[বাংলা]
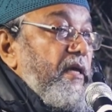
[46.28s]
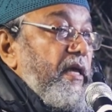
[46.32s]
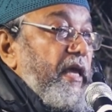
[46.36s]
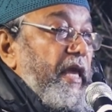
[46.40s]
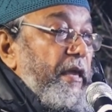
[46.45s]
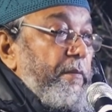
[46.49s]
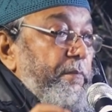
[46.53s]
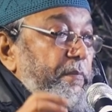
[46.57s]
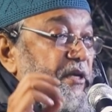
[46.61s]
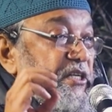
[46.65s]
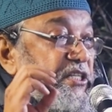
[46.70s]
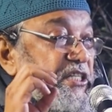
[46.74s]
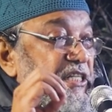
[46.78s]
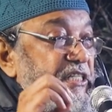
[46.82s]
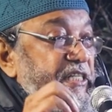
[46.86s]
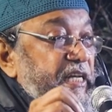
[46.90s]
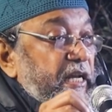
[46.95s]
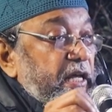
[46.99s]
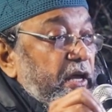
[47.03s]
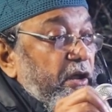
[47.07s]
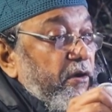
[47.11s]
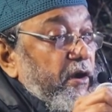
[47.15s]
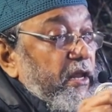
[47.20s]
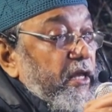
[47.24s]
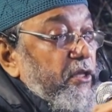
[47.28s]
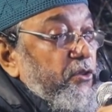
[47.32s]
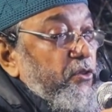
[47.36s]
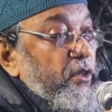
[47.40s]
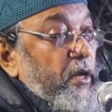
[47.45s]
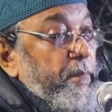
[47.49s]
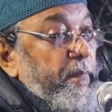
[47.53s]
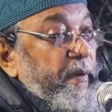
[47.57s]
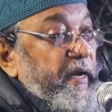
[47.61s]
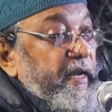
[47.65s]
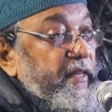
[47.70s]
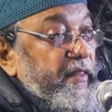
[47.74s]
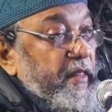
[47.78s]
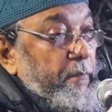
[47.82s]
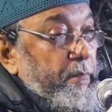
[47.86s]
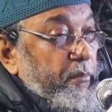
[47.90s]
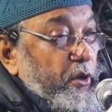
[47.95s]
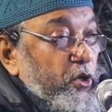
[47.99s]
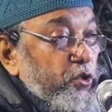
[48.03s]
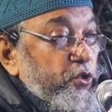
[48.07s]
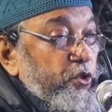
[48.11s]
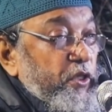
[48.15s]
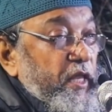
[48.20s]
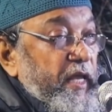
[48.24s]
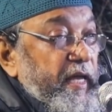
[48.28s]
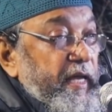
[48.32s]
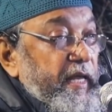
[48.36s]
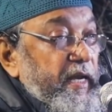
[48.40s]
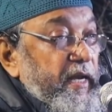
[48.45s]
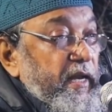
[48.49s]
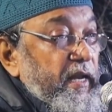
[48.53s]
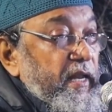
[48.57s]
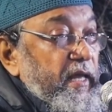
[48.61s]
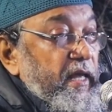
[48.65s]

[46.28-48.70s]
এই বিশ্বাসের কারণে কিন্তু আপনি এটাতে বিরত থাকেন